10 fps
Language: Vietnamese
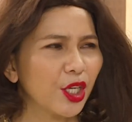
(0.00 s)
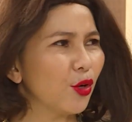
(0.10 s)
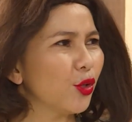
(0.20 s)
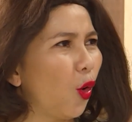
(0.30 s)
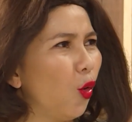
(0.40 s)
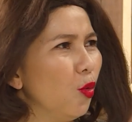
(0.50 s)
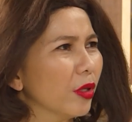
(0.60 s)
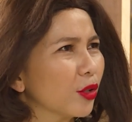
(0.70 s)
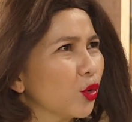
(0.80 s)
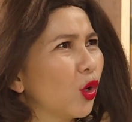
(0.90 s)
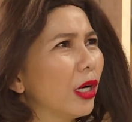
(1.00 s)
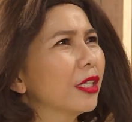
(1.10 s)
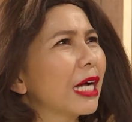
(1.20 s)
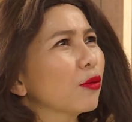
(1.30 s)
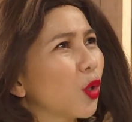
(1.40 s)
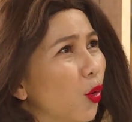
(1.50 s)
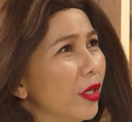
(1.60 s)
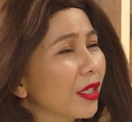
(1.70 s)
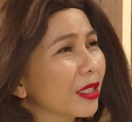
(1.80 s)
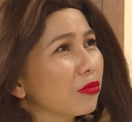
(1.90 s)
khiêu vũ từng người cao tuổi
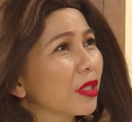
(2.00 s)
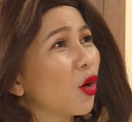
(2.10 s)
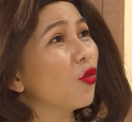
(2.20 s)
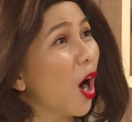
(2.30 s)
ở trong khu